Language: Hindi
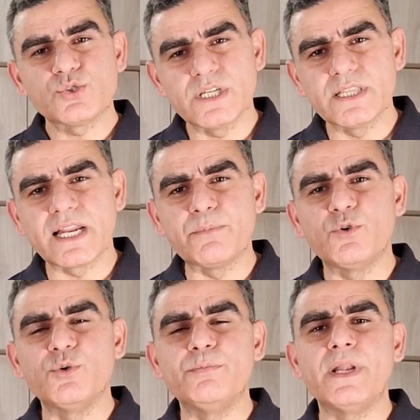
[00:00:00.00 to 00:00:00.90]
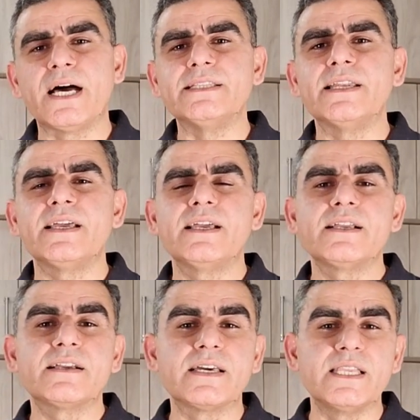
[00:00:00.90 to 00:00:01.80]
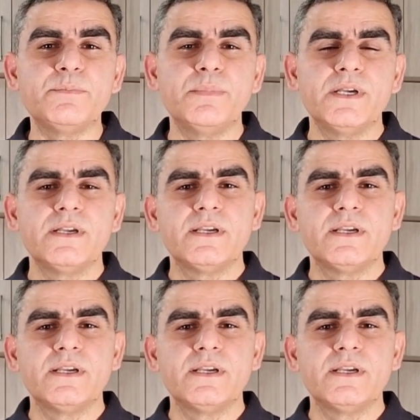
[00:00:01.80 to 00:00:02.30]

उसके अंदर आपको मिला देना है करीब